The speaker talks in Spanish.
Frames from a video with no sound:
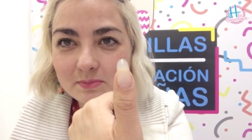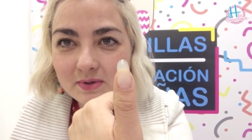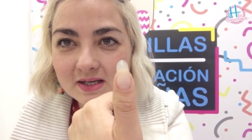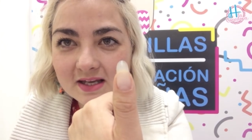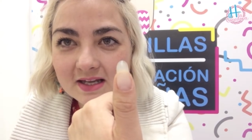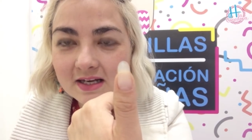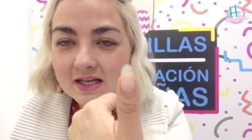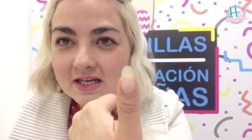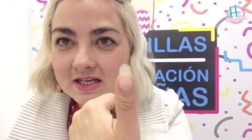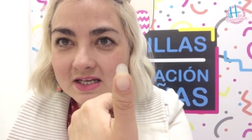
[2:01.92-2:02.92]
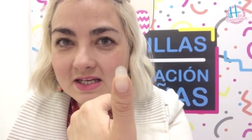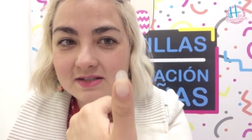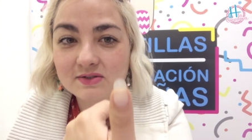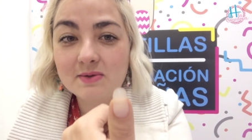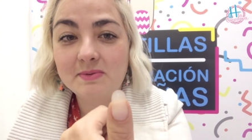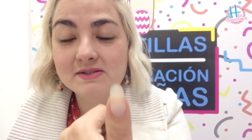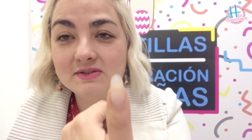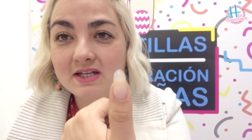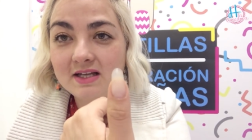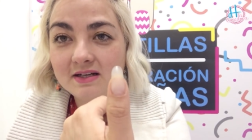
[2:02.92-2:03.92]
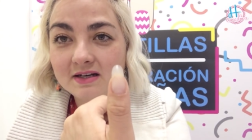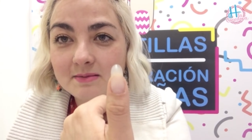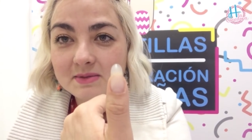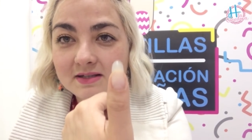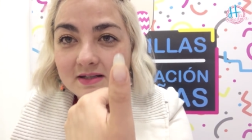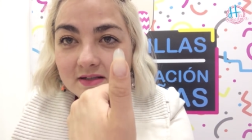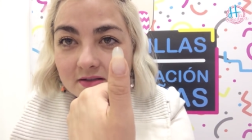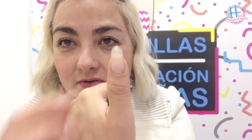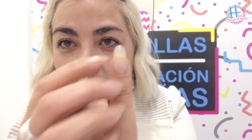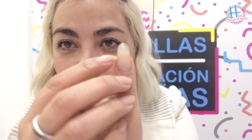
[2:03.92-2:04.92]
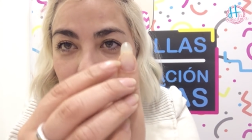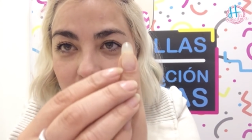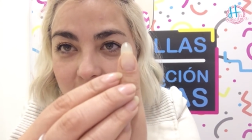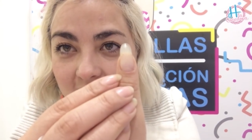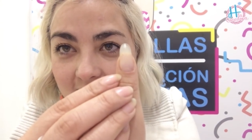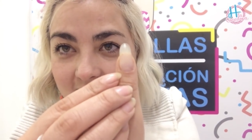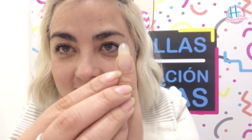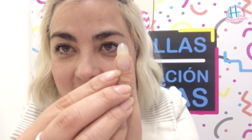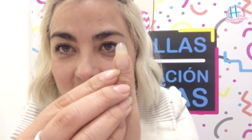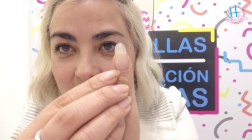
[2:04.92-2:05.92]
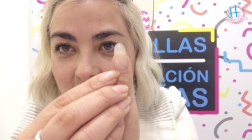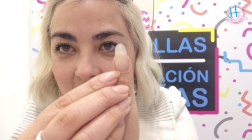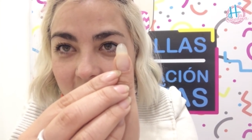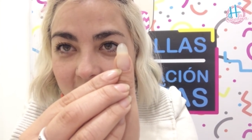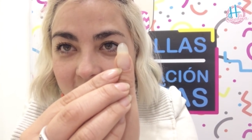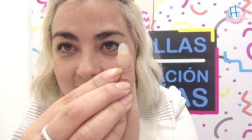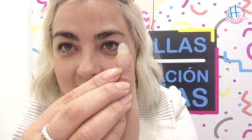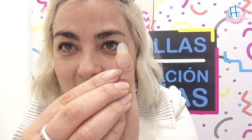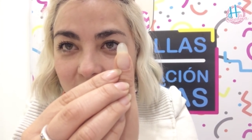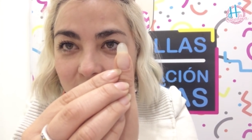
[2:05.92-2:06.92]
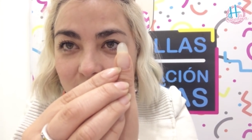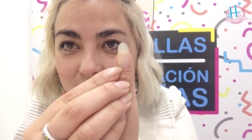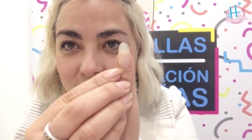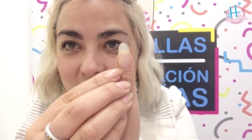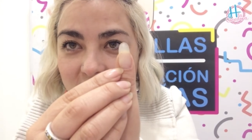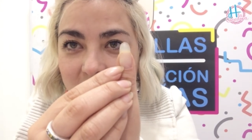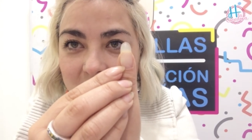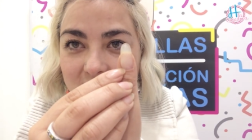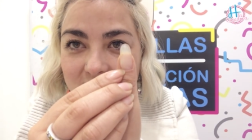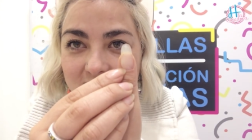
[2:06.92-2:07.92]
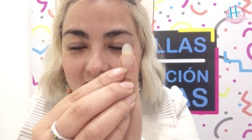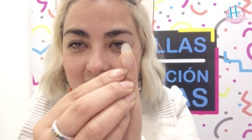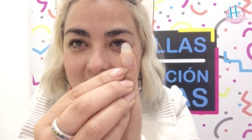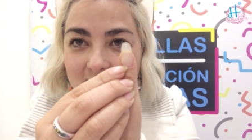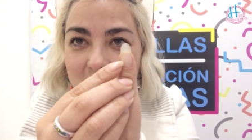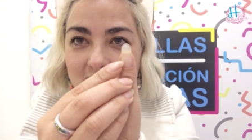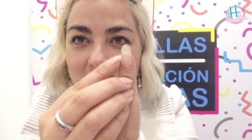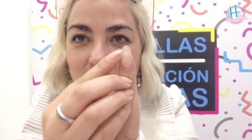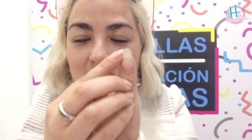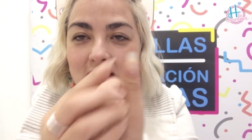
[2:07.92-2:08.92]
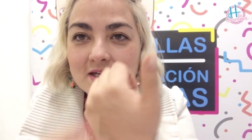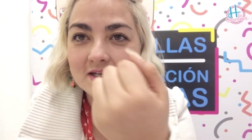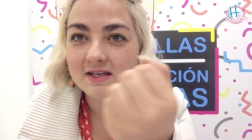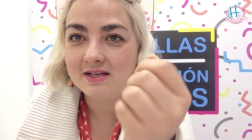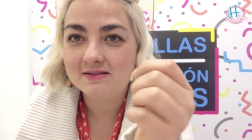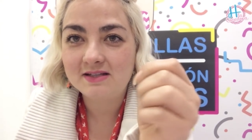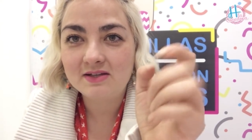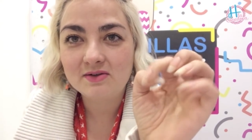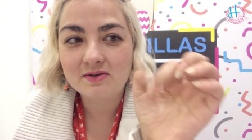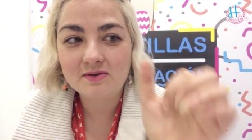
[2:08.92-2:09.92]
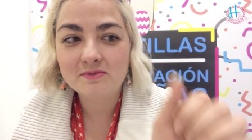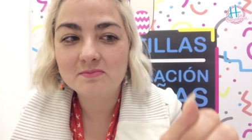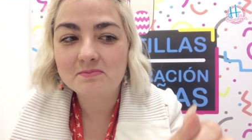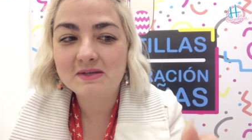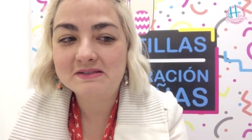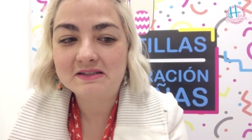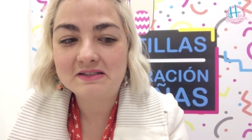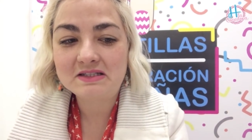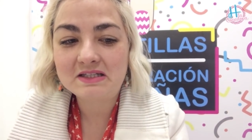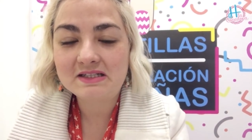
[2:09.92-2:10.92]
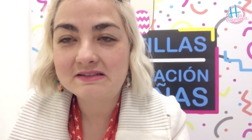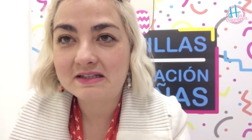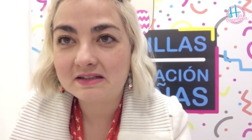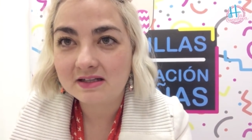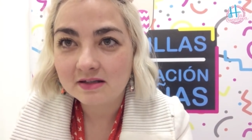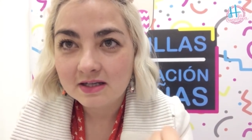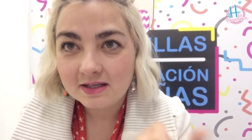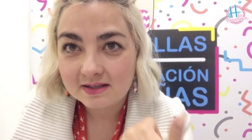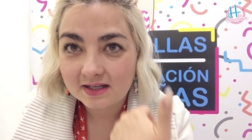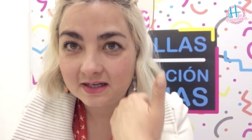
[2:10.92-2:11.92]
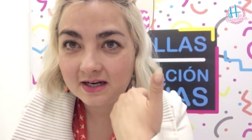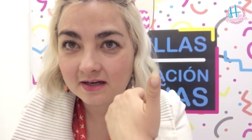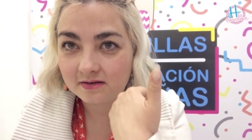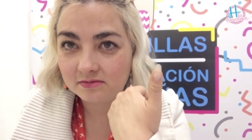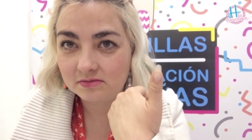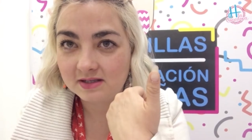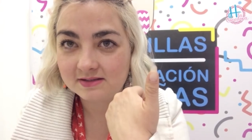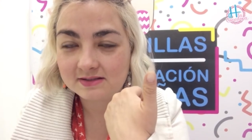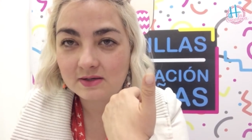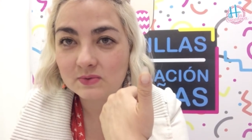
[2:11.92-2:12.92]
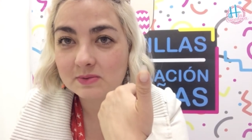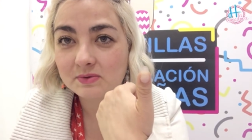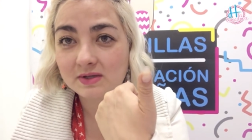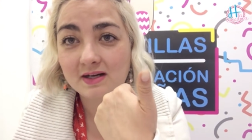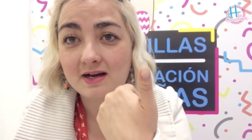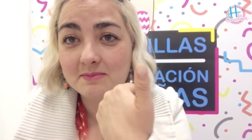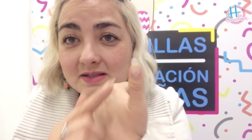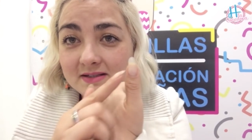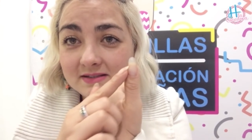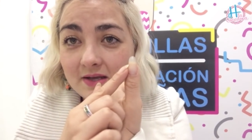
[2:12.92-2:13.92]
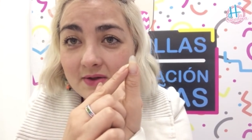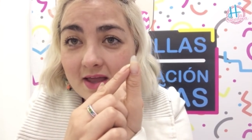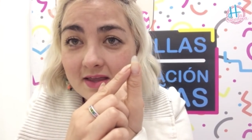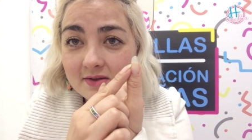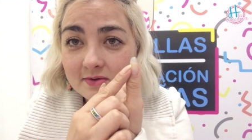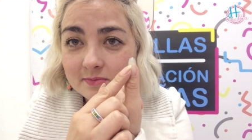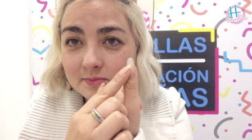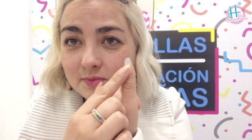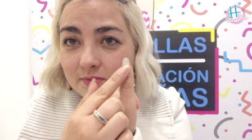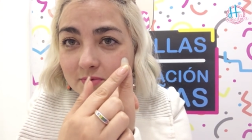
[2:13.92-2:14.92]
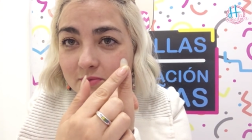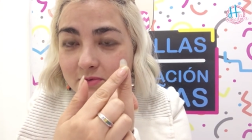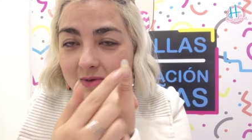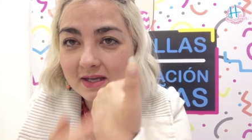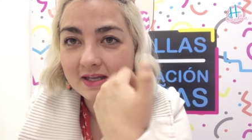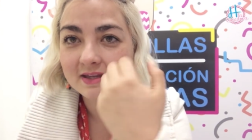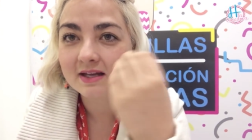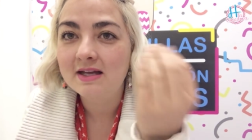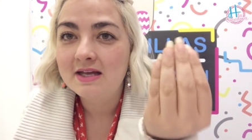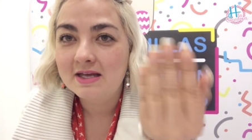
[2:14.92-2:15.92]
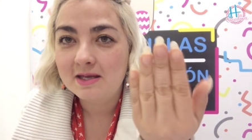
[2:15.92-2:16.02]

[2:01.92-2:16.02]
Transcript: de poligel y estoy impresionada realmente como si alcanzan a ver acá ya tengo unos centímetros de crecimiento y ha sido bastante interesante tener esta uña porque realmente se había ido muy muy bajita